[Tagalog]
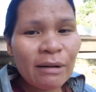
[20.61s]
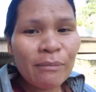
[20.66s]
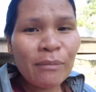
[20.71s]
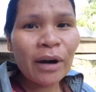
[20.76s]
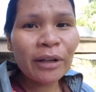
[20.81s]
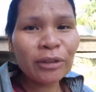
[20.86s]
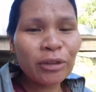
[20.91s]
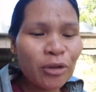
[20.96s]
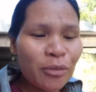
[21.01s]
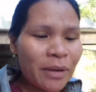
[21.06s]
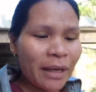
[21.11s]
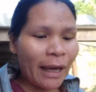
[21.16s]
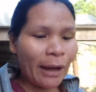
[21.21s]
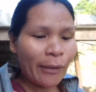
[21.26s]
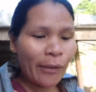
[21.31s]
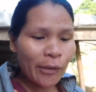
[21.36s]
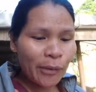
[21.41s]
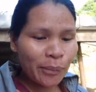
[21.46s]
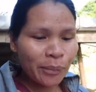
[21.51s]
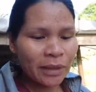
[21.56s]
Madto mi
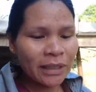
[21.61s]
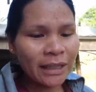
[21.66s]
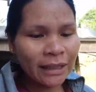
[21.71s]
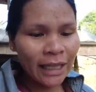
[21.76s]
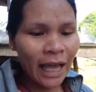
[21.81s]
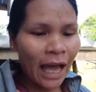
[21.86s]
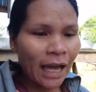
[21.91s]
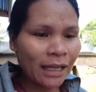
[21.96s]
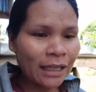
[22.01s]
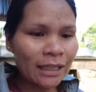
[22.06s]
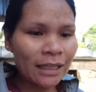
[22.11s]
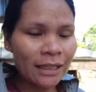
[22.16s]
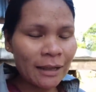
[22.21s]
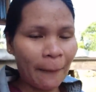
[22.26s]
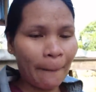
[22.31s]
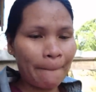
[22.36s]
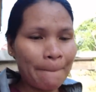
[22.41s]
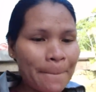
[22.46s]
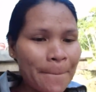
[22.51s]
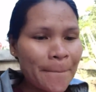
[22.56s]
karong buntag.
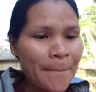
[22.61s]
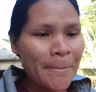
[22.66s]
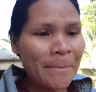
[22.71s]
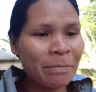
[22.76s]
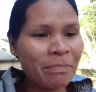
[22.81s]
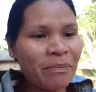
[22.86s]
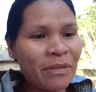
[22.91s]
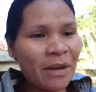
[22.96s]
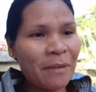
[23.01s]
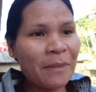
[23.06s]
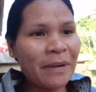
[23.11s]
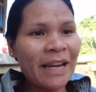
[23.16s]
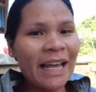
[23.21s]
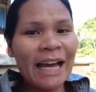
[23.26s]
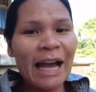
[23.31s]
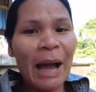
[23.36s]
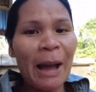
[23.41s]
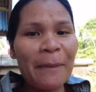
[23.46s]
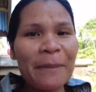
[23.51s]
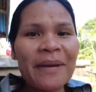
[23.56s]

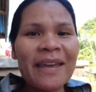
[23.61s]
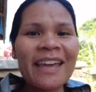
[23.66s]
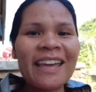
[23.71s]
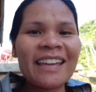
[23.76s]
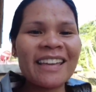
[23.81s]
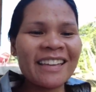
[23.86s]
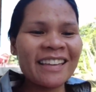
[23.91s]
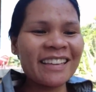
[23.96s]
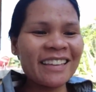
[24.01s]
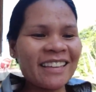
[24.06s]
Managa mi.